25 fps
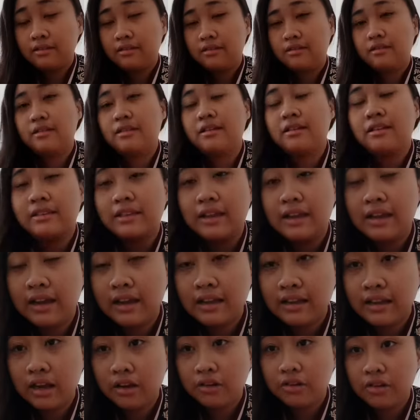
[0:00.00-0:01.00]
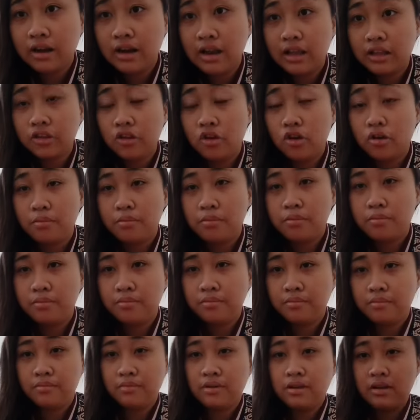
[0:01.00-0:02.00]
tadi kan kalian udah lihat dong,
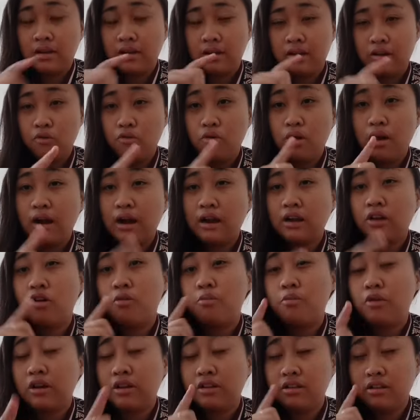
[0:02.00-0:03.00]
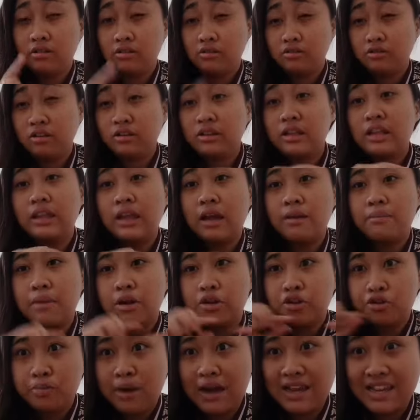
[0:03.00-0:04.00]
gue akan ngomongin sesuatu tentang baju
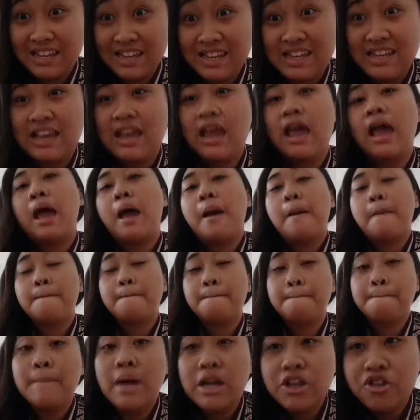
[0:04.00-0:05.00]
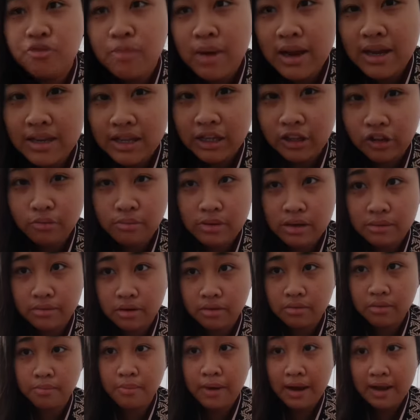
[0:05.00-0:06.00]
bayi baju bayinya itu benar-benar
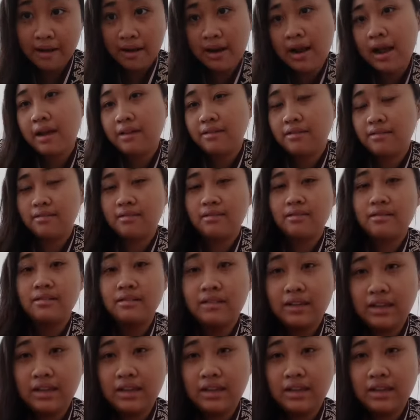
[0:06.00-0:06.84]
berbeda, guys nih